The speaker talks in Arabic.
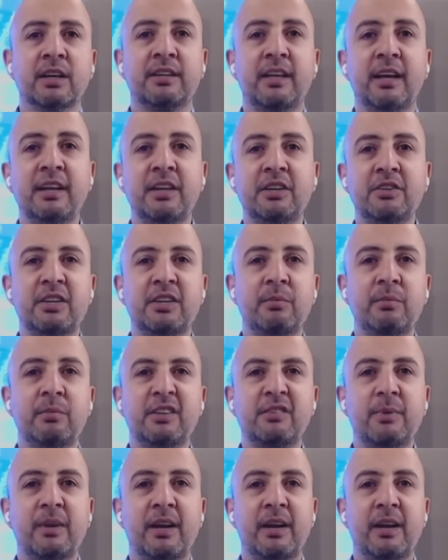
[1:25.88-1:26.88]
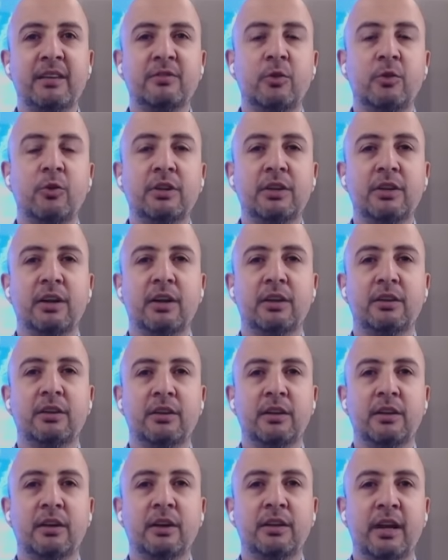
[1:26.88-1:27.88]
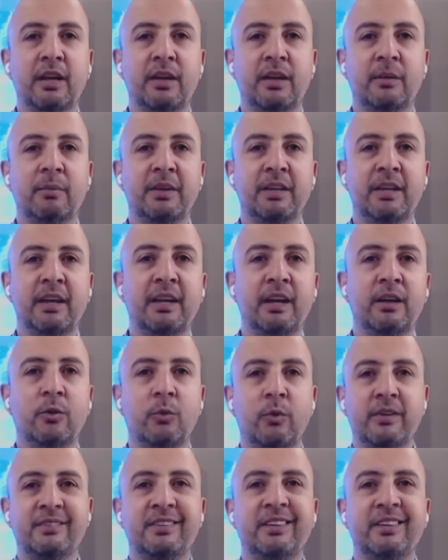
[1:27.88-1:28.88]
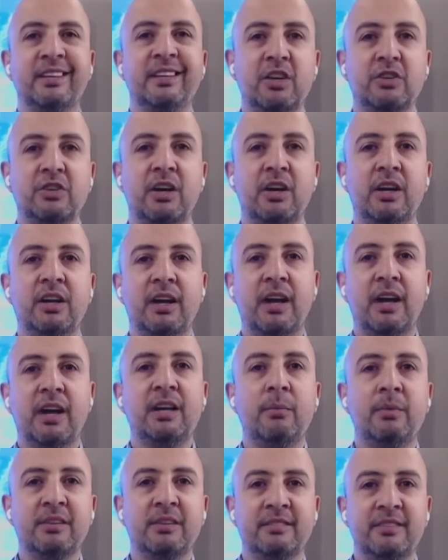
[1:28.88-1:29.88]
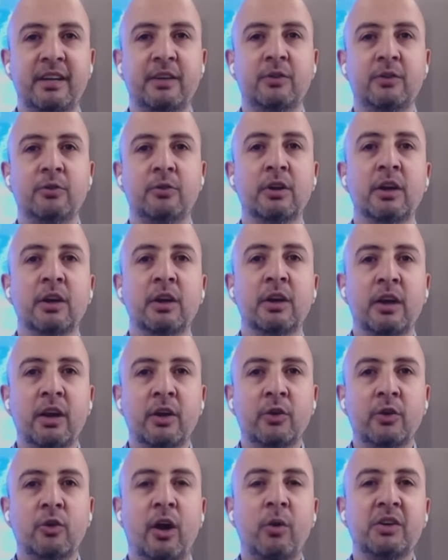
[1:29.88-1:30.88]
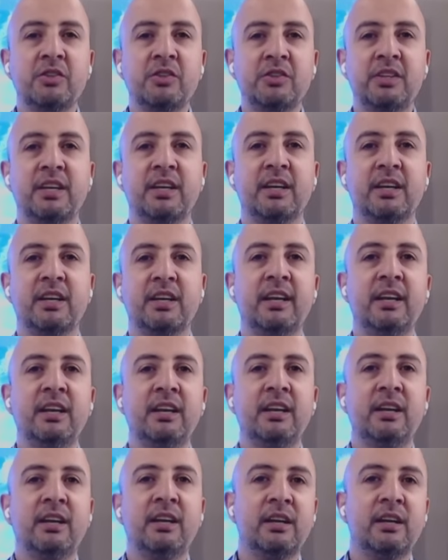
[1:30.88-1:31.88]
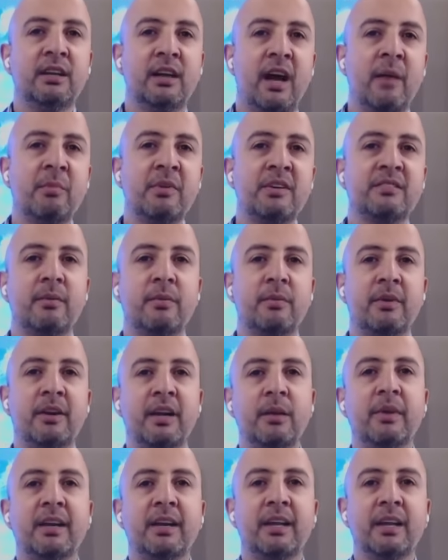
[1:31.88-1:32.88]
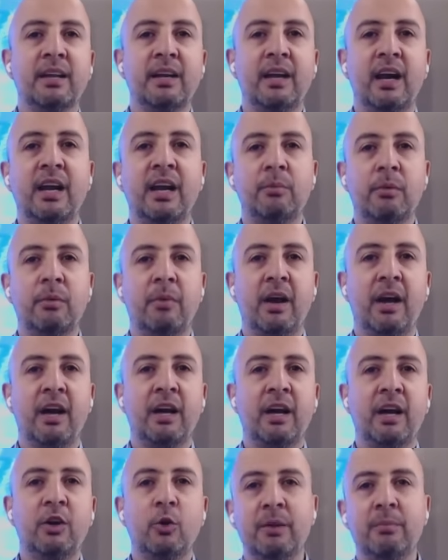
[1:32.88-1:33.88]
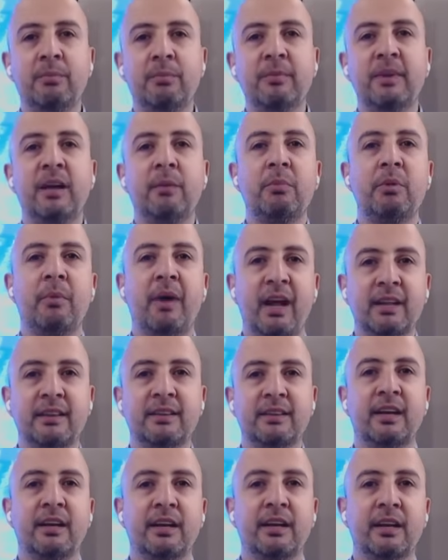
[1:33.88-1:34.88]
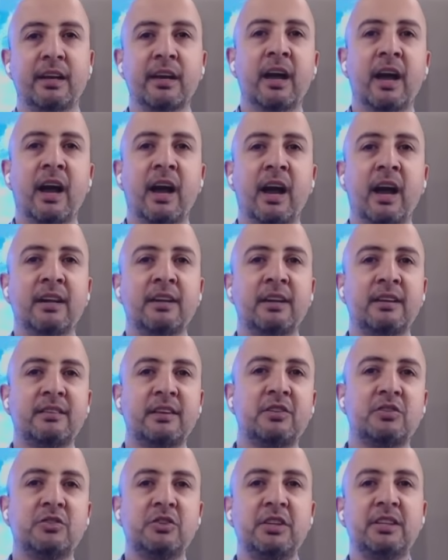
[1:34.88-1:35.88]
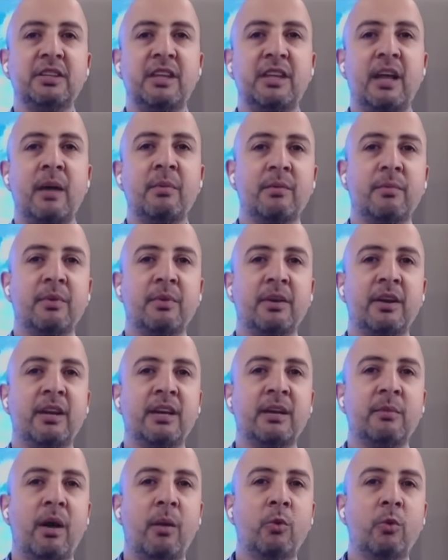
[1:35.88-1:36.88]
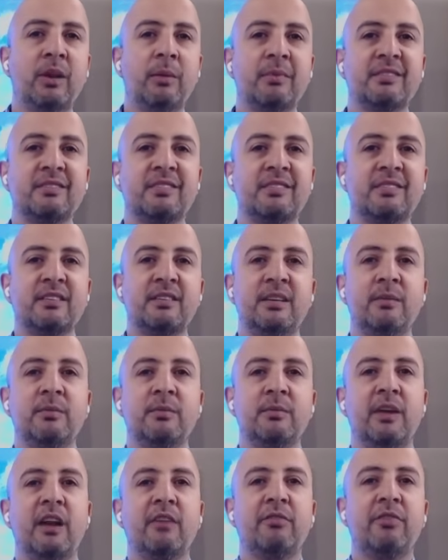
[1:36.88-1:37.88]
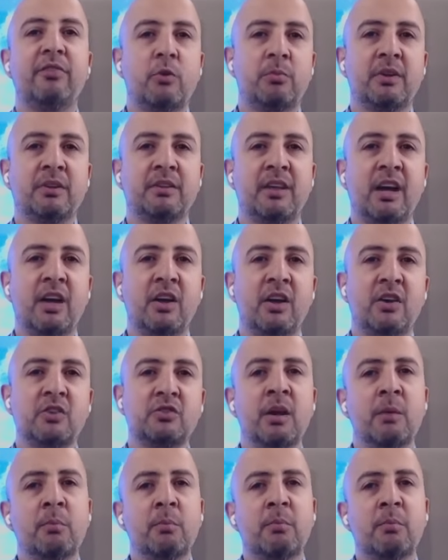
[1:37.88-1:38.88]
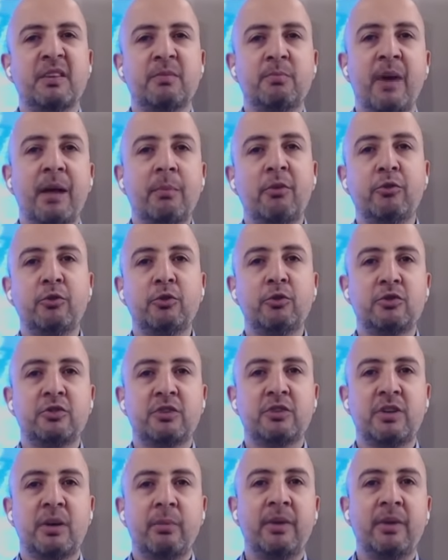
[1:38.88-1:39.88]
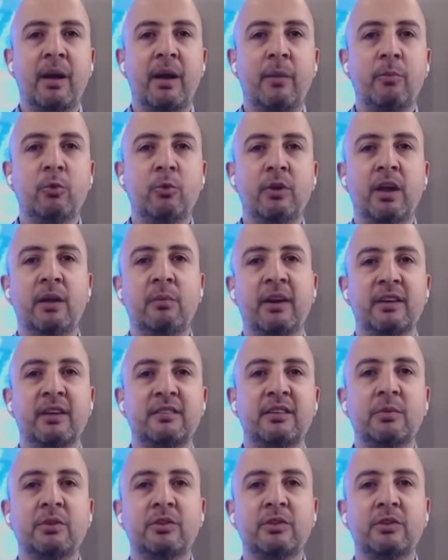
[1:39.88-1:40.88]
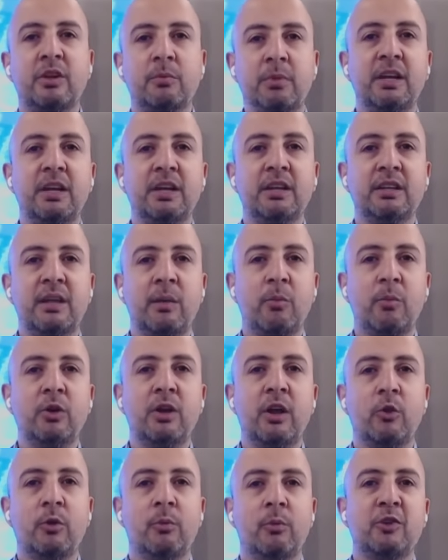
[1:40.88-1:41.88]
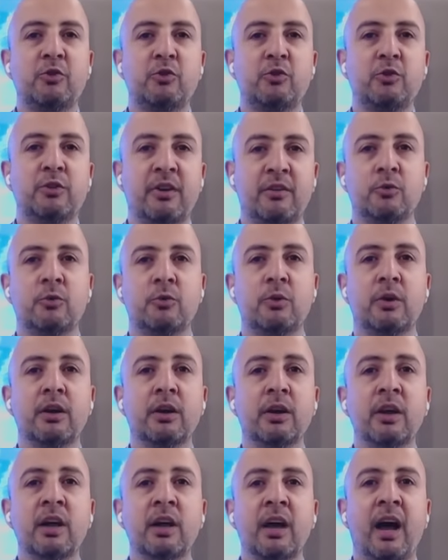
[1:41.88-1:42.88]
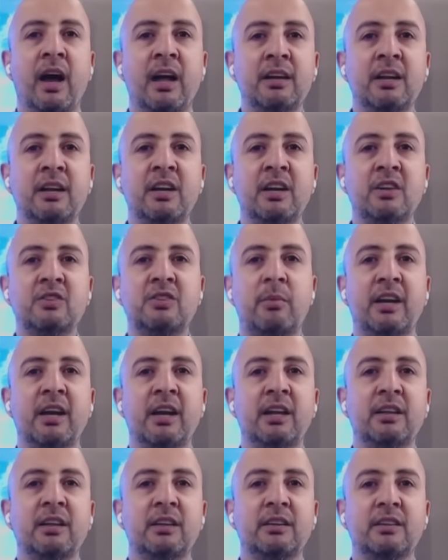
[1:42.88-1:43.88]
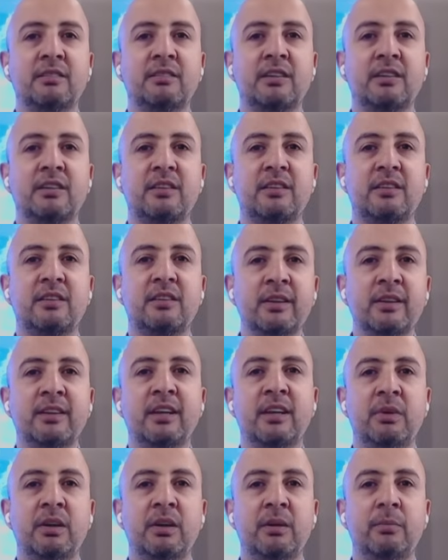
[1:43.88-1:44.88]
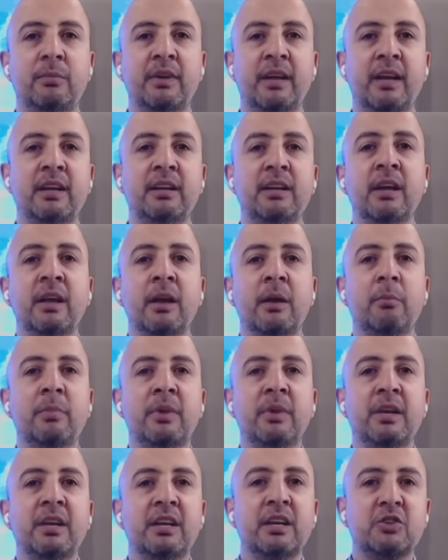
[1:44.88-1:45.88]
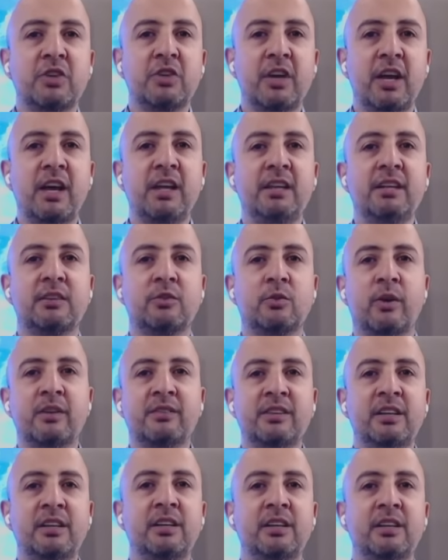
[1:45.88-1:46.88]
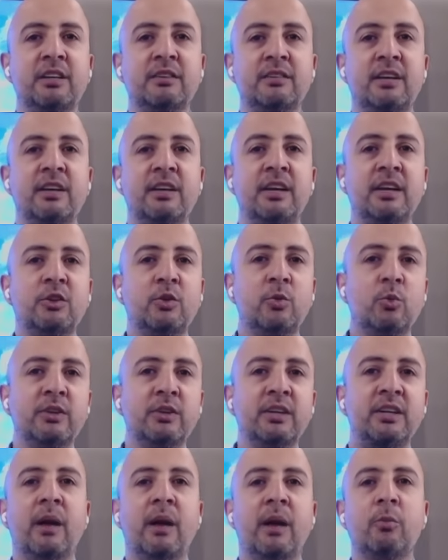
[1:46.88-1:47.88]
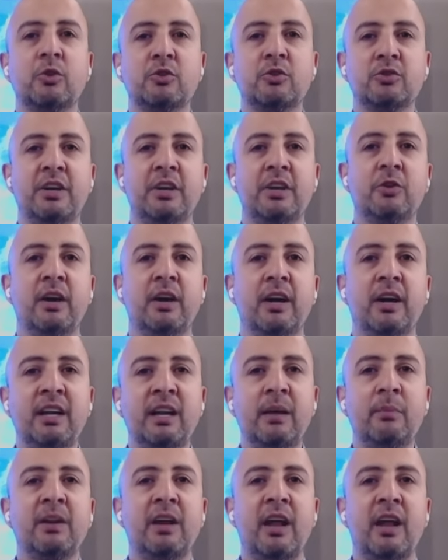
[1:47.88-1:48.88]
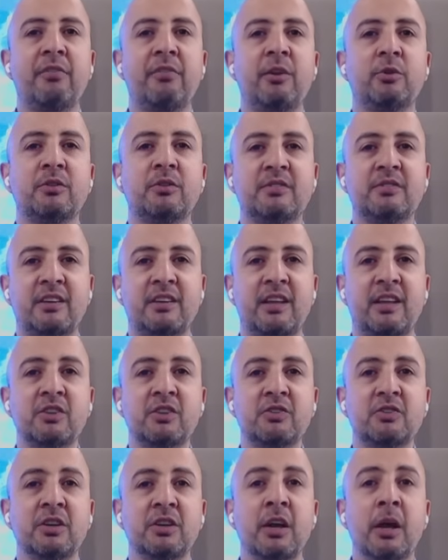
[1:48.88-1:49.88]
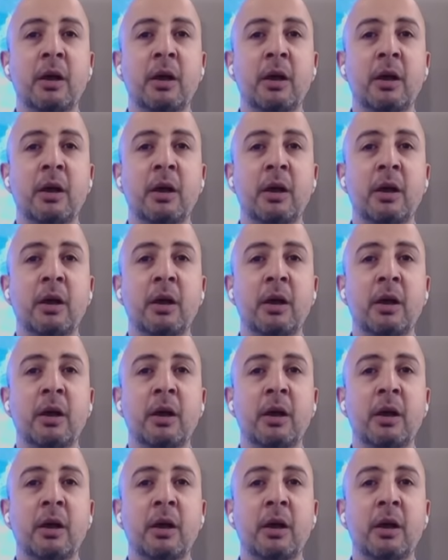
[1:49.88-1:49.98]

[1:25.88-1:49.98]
ثاني شيء بالنسبة لسهولة الاختراق يعني بتخيل وزير الأشغال قال بلسانه إنه أول شيء كل الأمن السبراني بكل العالم بمحل وبلبنان بمحل ثاني، عندنا استراتيجية أمن سبراني معمولة من ست سنين من 2018 بس بعد ما فضوا الشباب يعملوا لها المراسيم التطبيقية تبولها ويبلشوا ينفذوها، عندنا شبكات اتصالات وإنترنت بلبنان بشهادة وزير الاتصالات ومدير عام أوجيرو الا من 2019